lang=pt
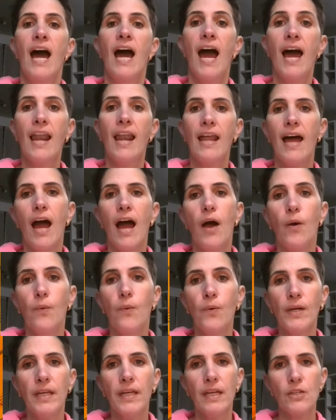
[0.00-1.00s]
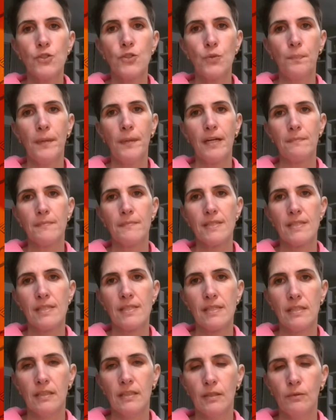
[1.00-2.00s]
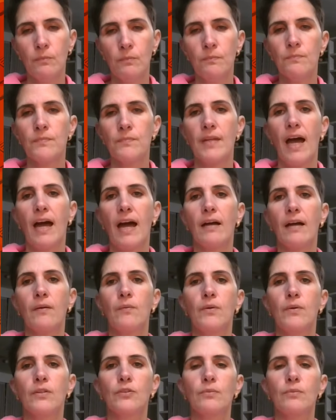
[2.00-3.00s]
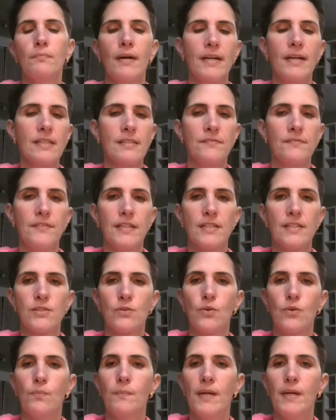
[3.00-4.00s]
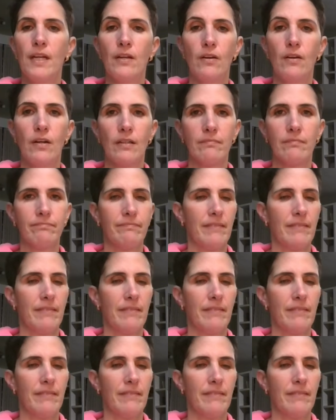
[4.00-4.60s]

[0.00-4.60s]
Ralar o queijo parmesão, tá? Quanto mais fresco, melhor.